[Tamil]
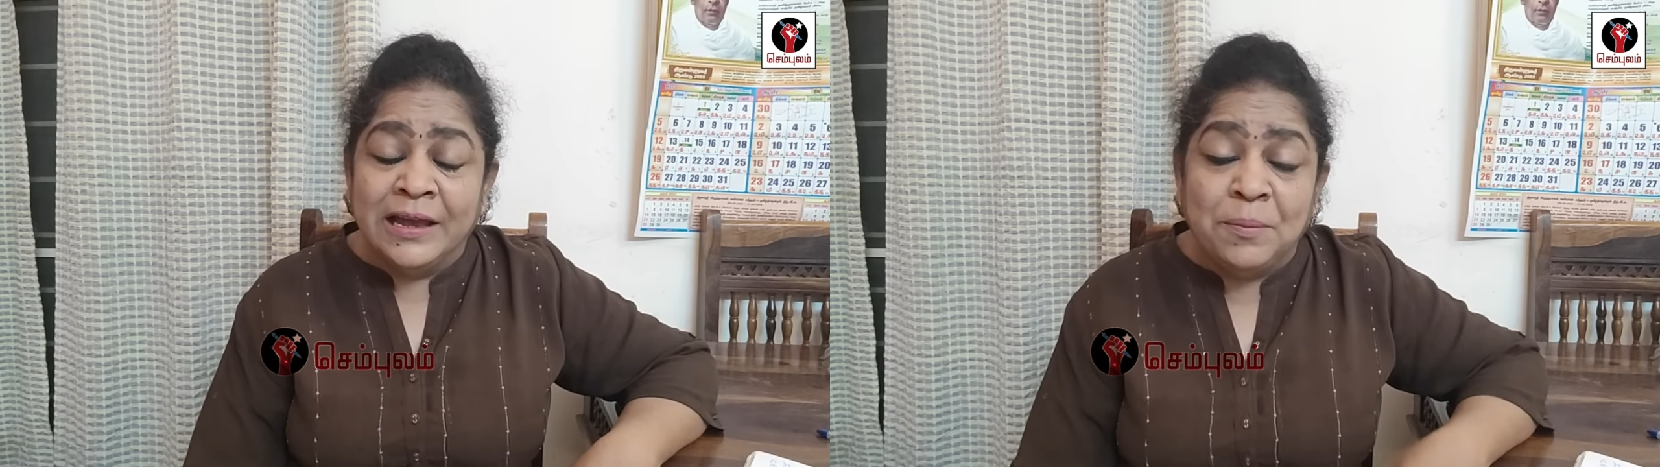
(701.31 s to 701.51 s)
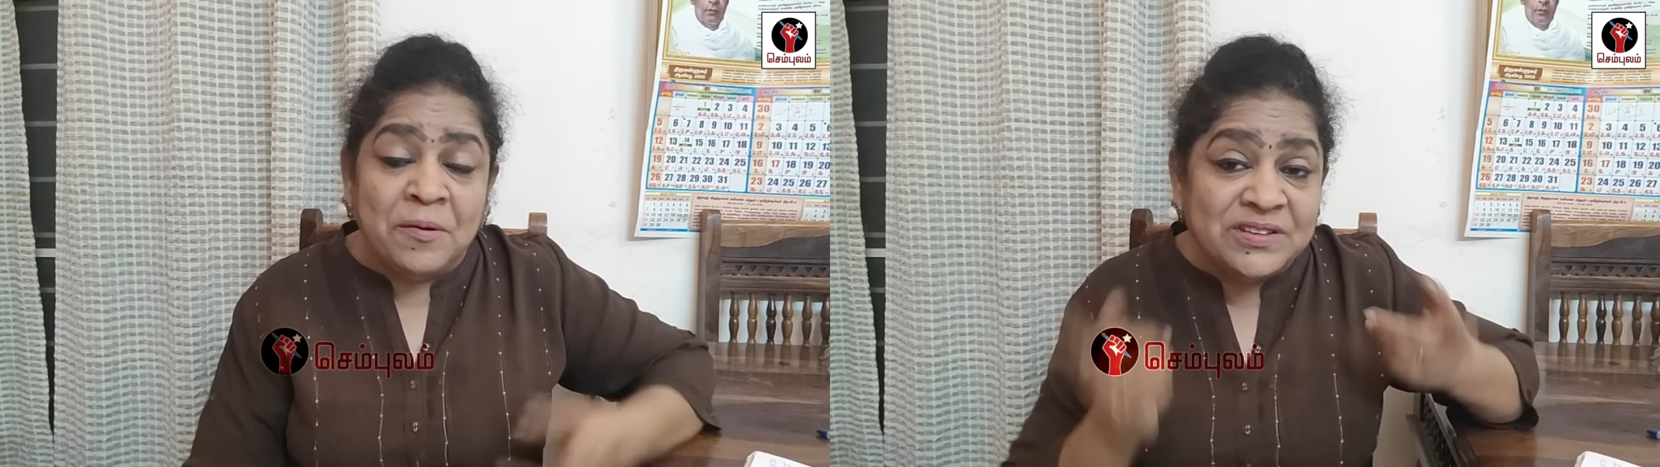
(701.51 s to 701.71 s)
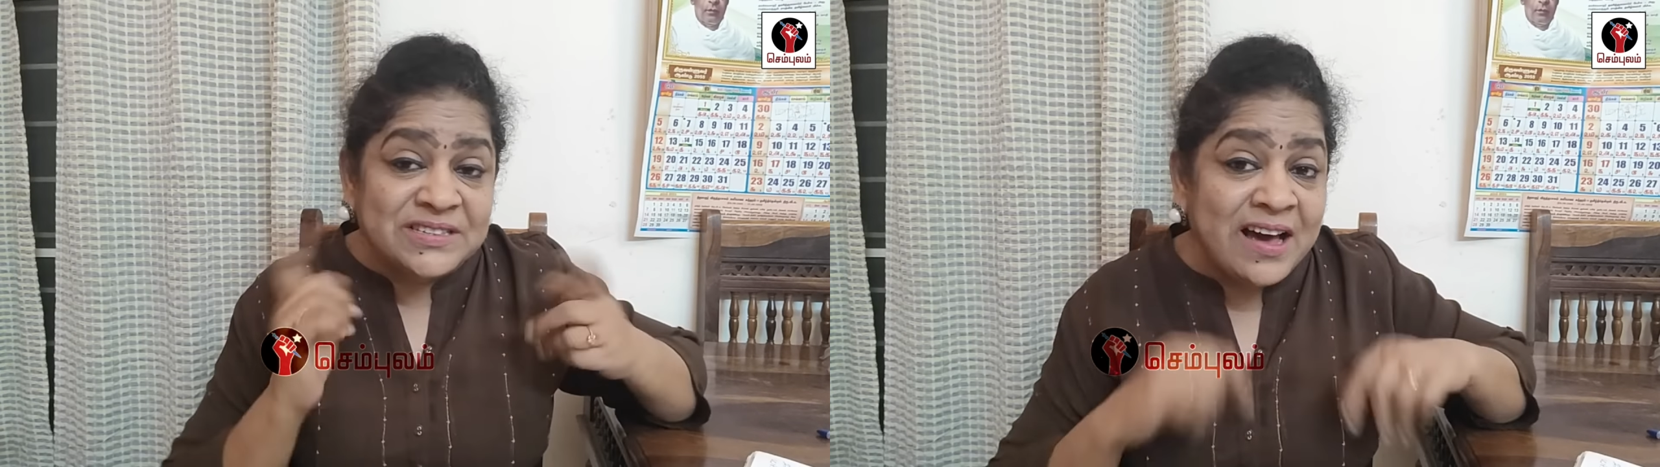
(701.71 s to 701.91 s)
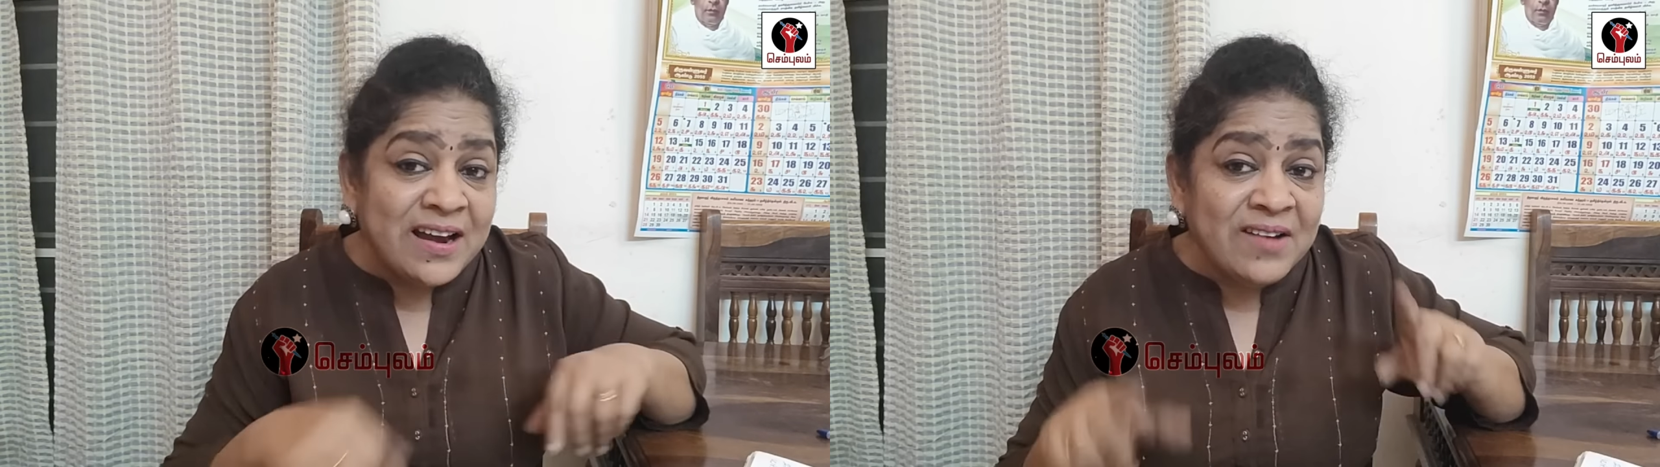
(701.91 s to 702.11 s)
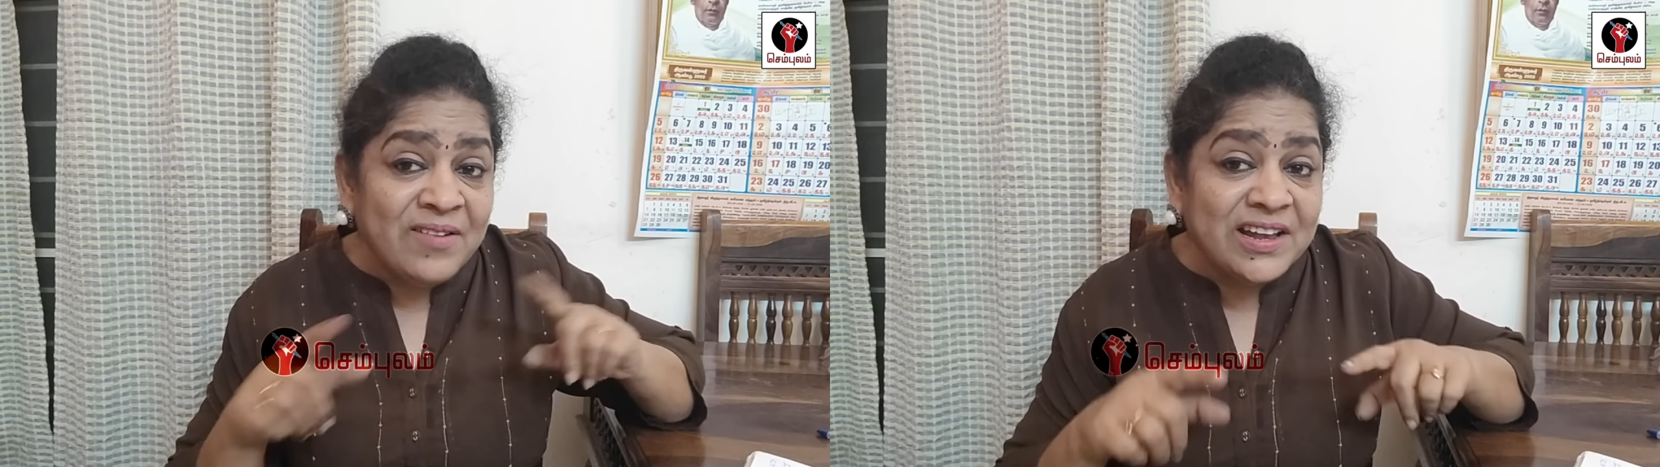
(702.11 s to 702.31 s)
இப்போ
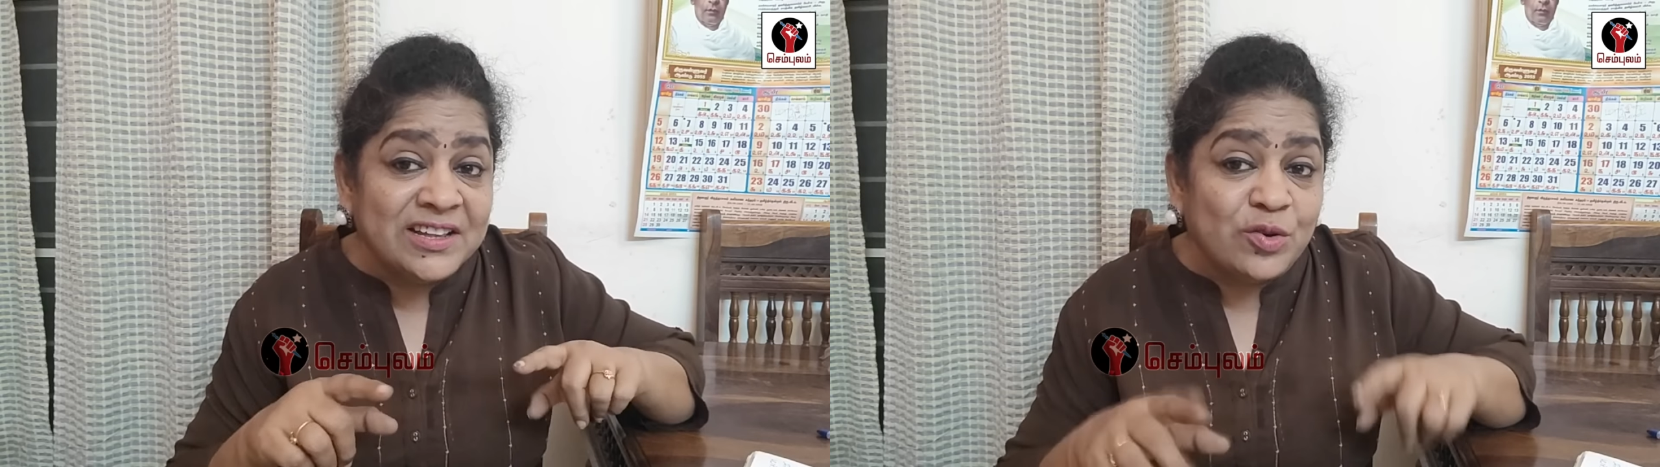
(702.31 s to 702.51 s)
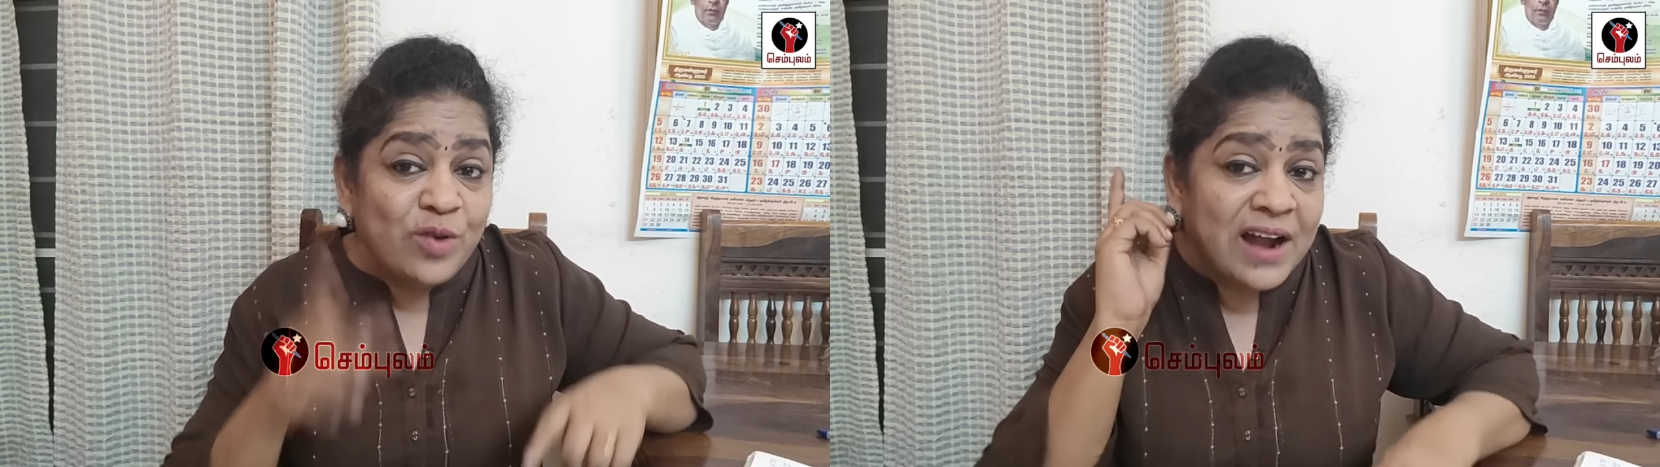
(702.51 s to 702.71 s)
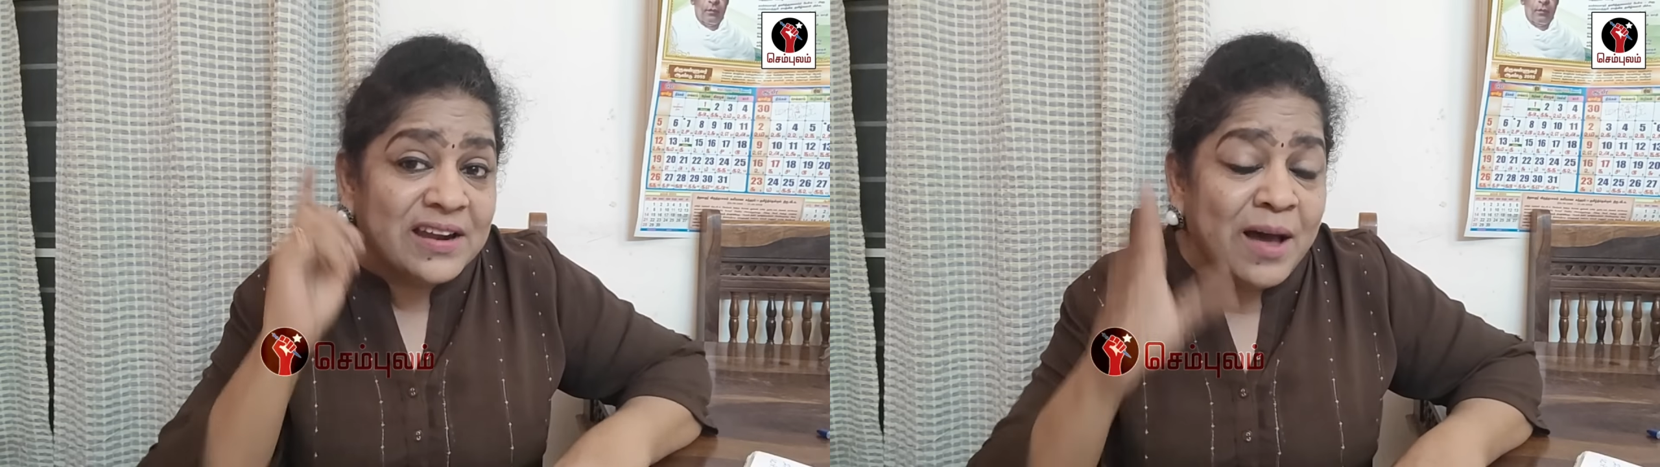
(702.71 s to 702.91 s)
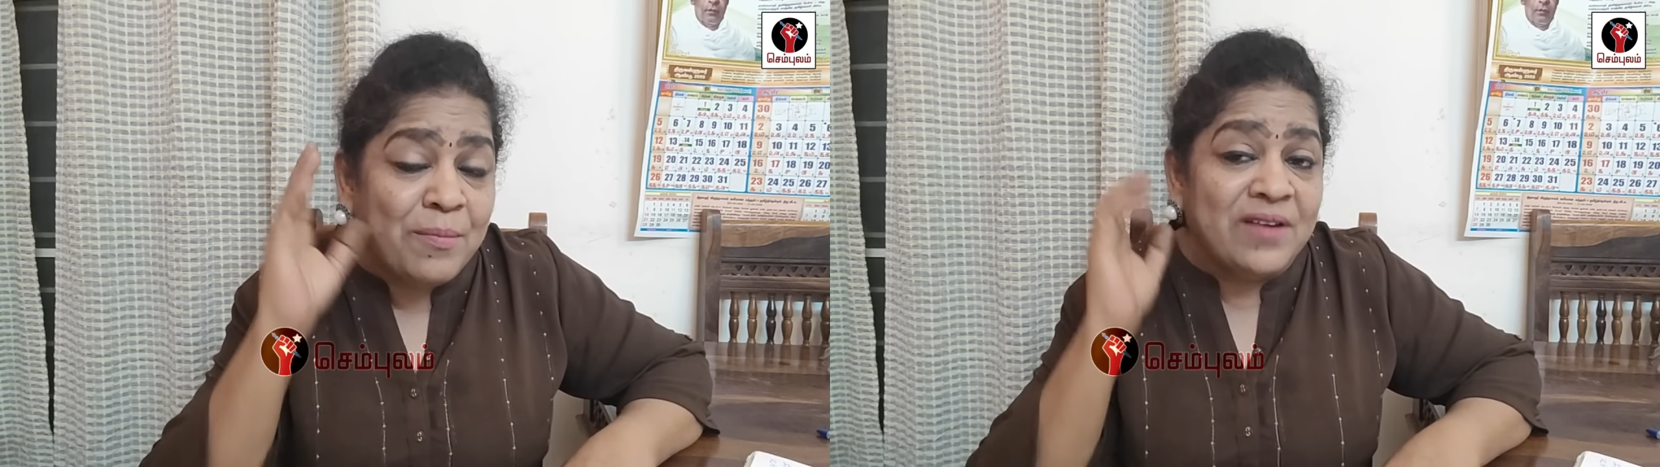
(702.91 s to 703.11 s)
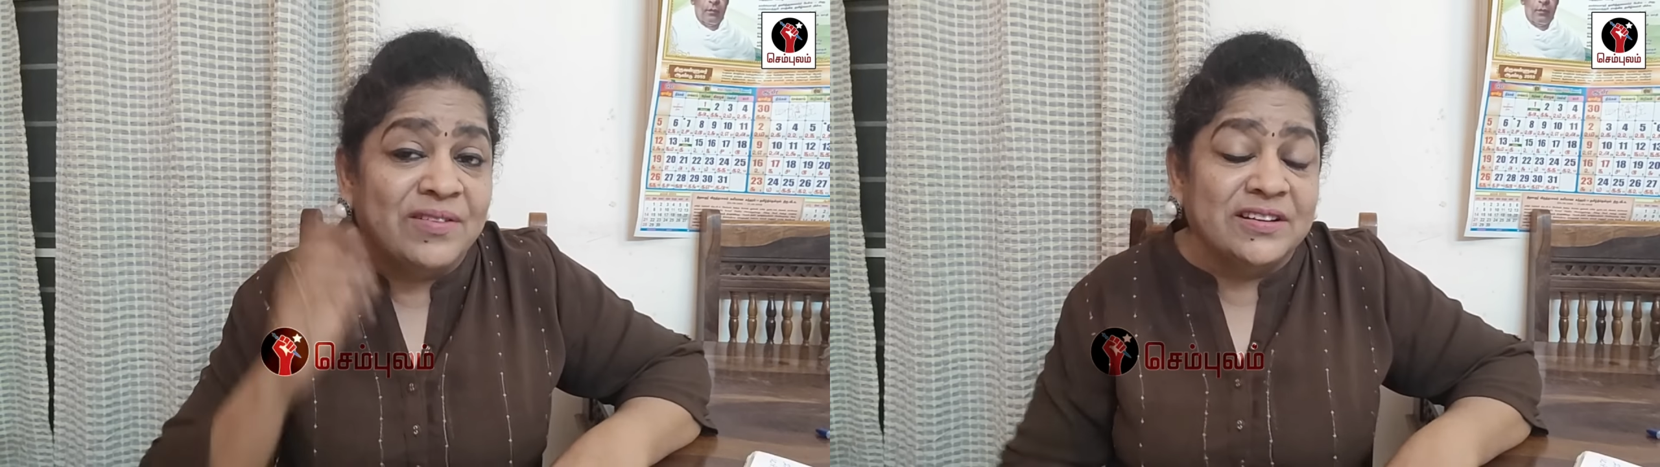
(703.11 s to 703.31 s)
விசாரணை வலயத்துக்குள்ள
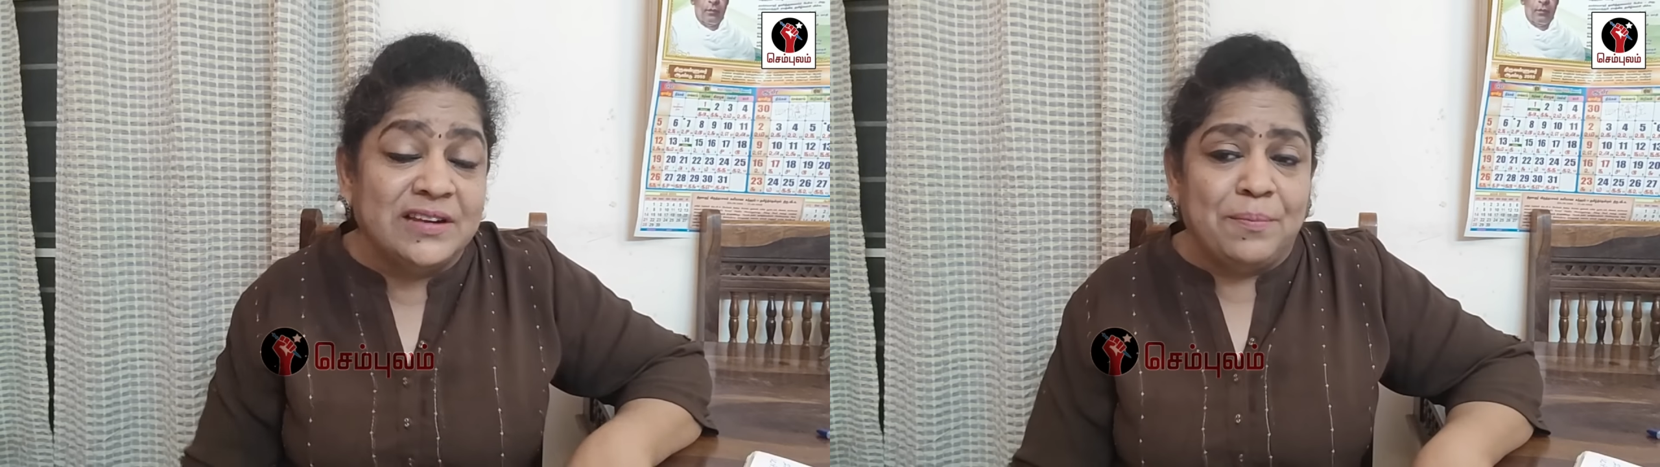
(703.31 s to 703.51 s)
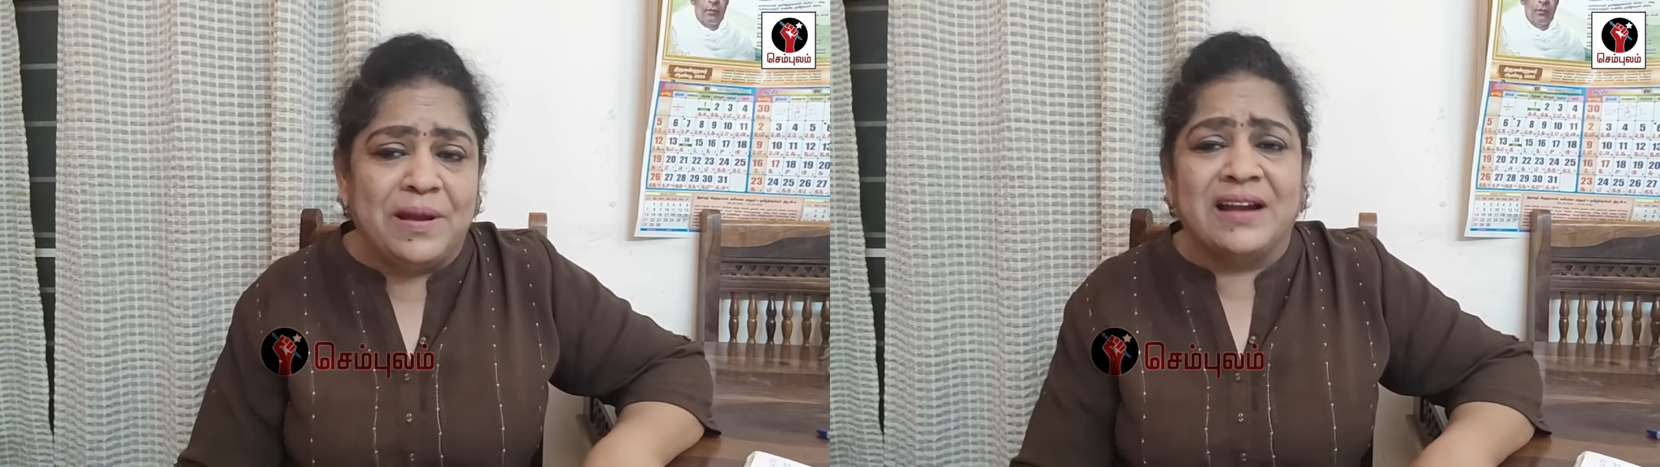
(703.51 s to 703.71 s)
அண்ணாமலை வந்துட்டாப்ல